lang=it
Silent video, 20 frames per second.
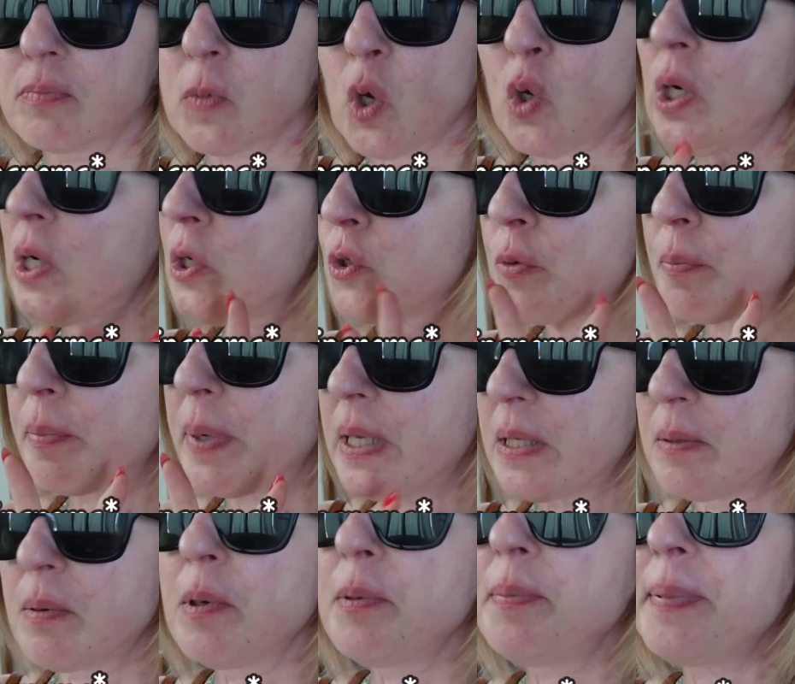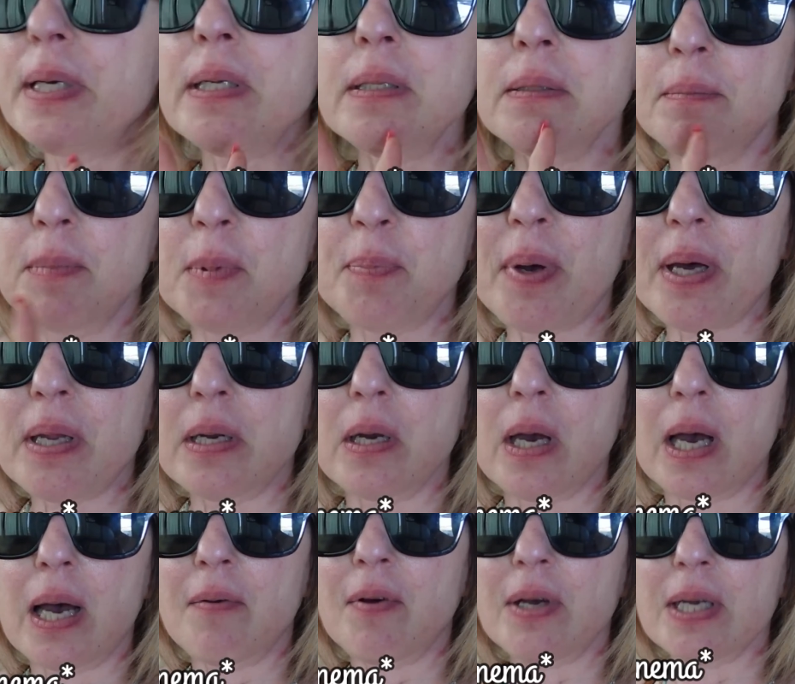un altro blend ma mi, prendo, mi pare
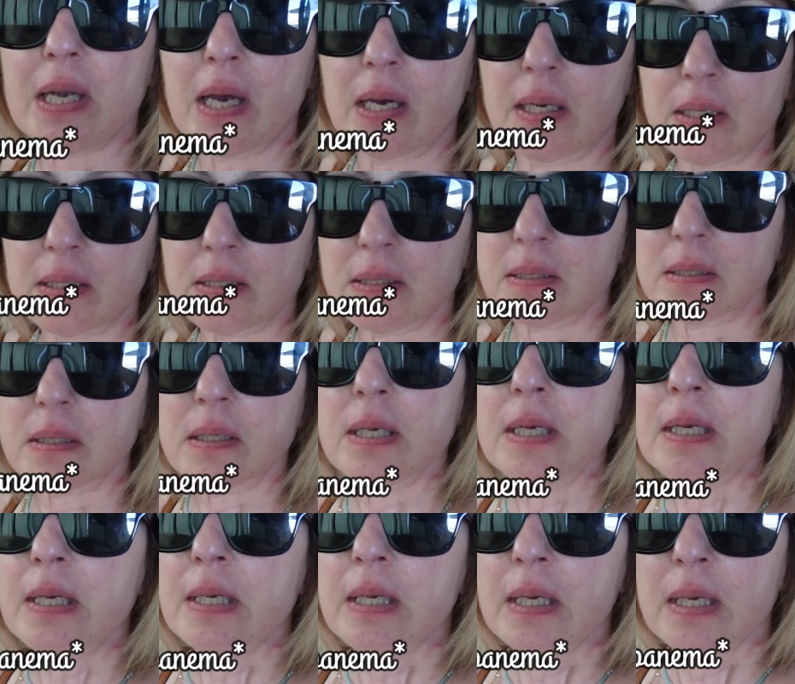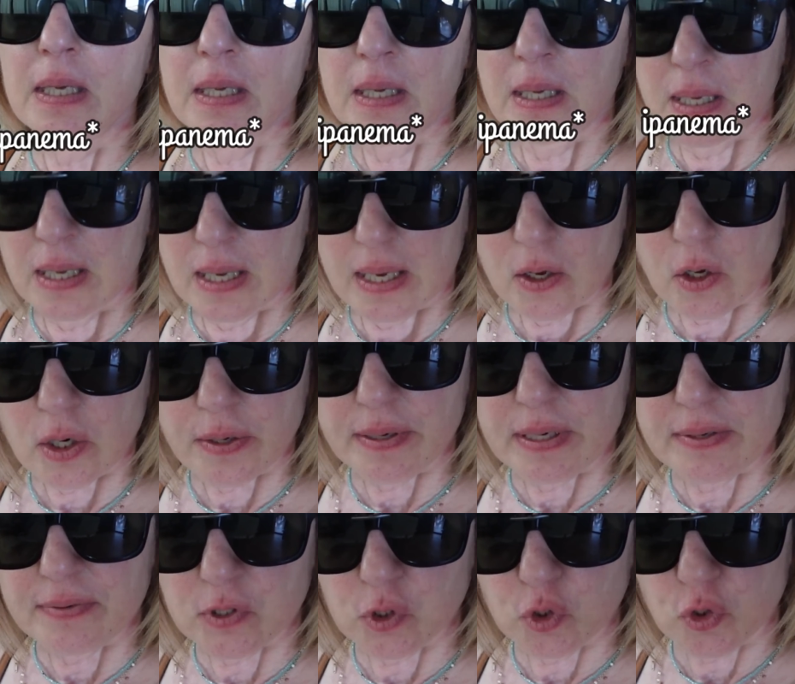Havaianas e ora ve
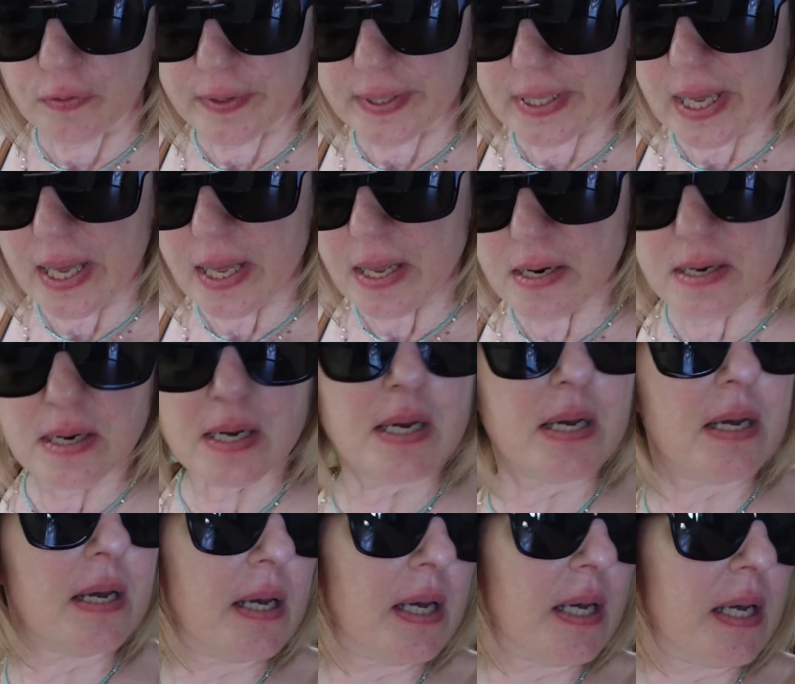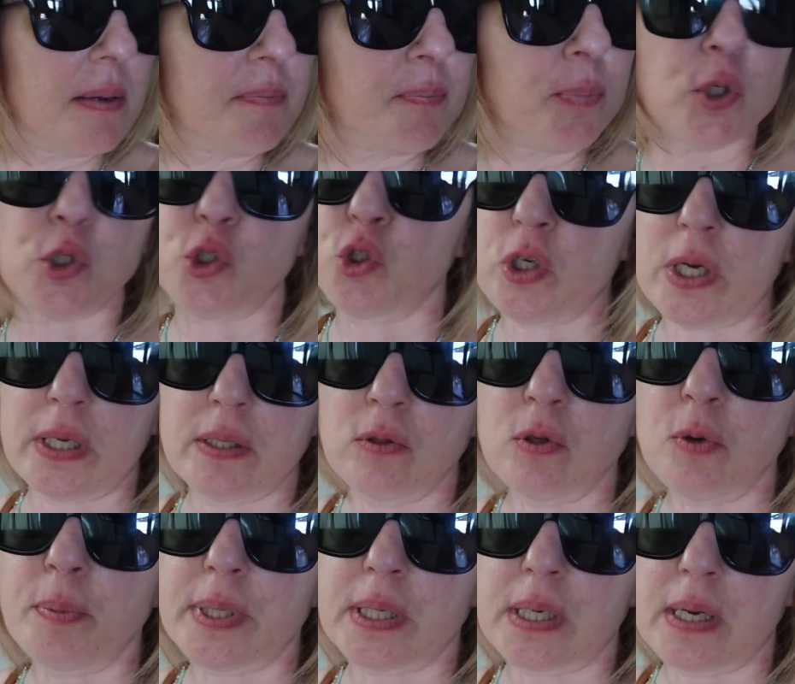le faccio vedere e poi
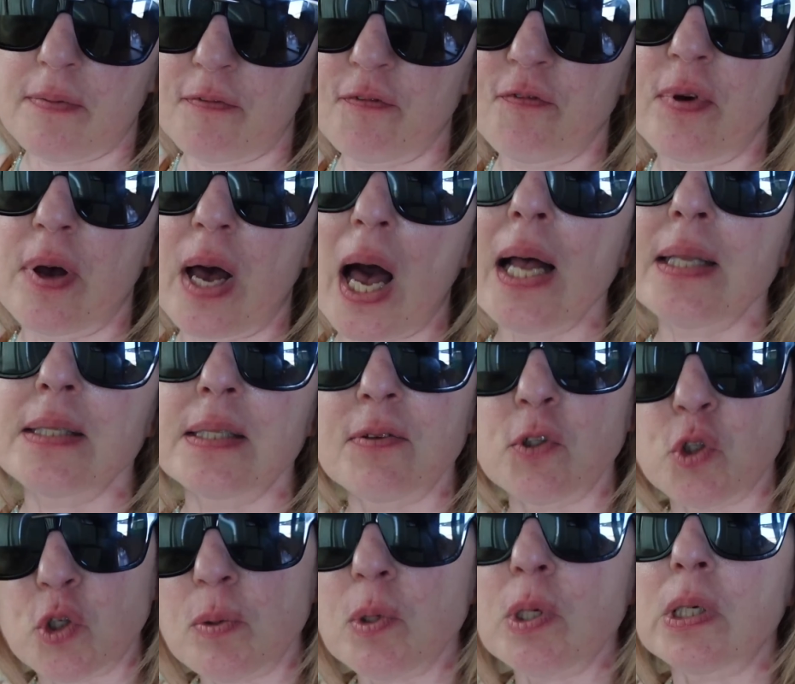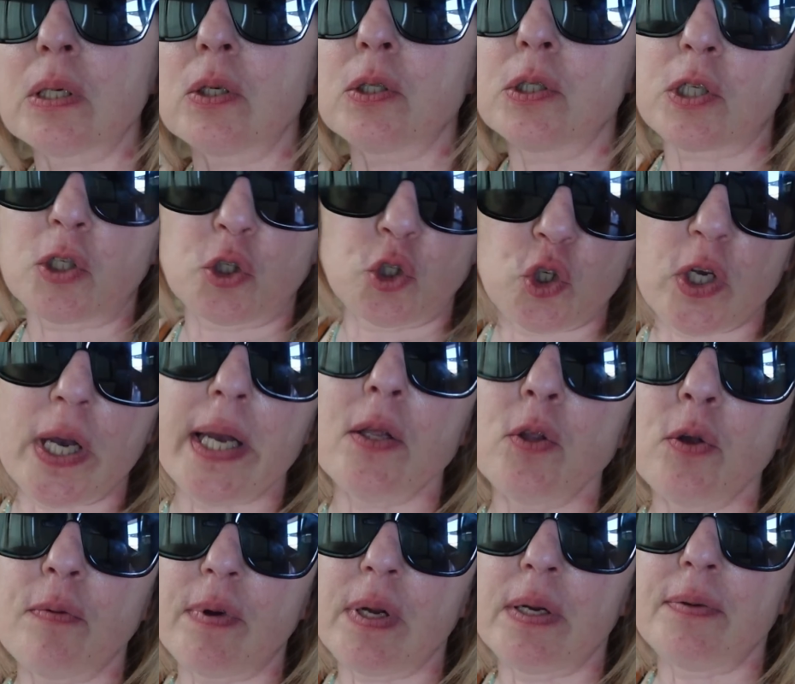scendo perché fa anzi facciamo una cosa
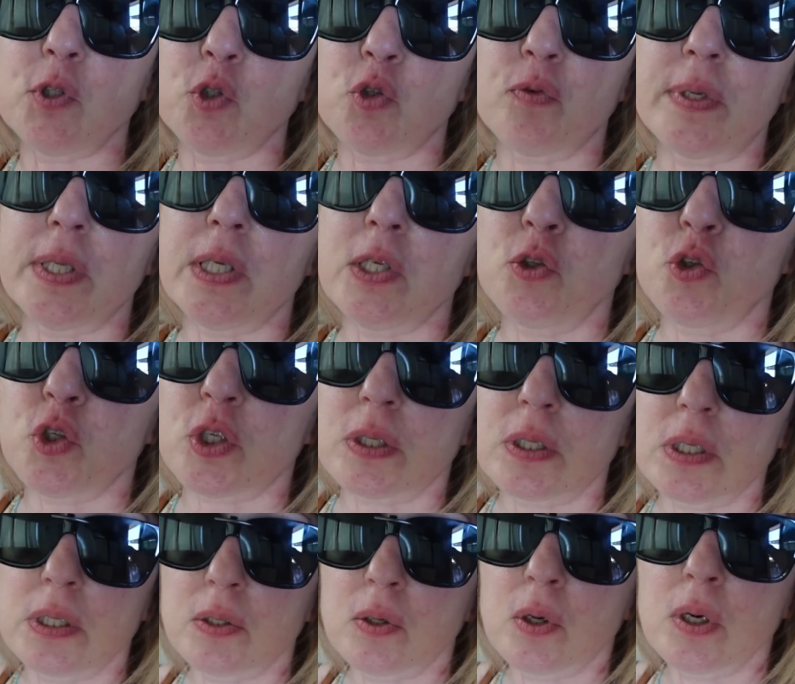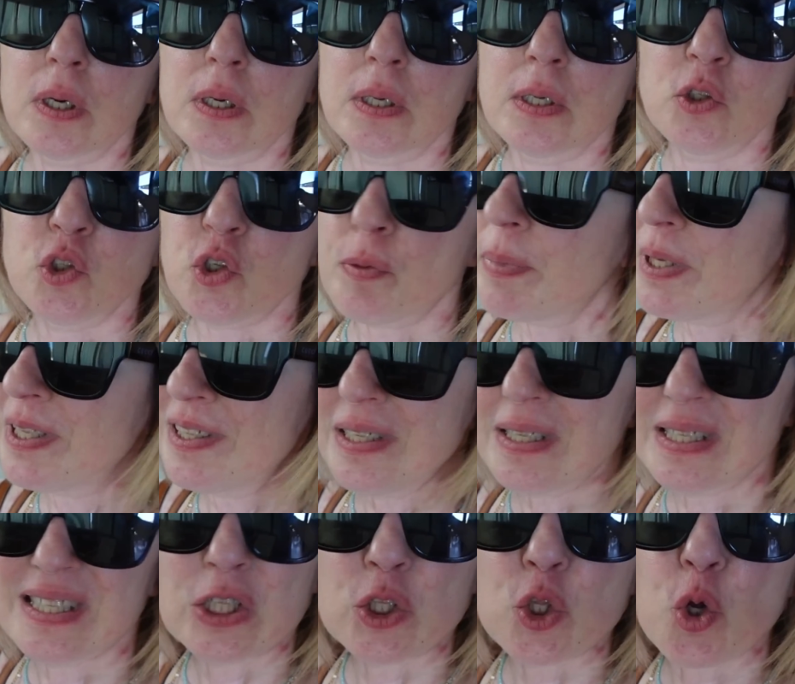scendo e ve le faccio vedere in giardino
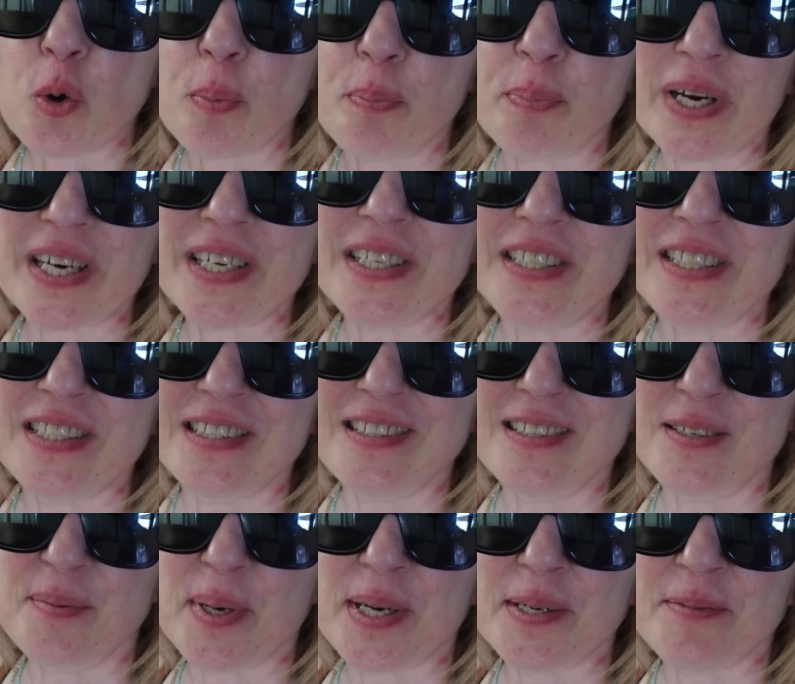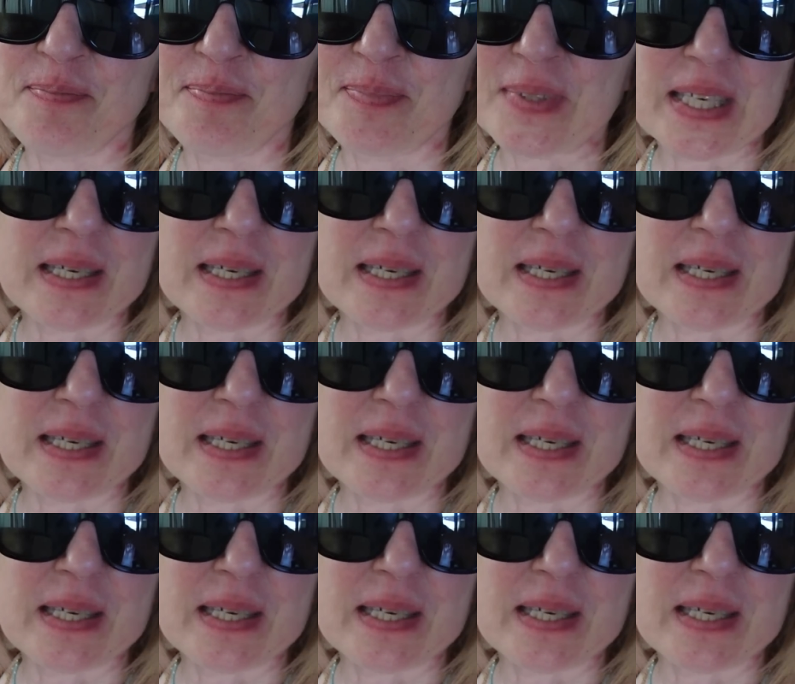ciabattine top carinissime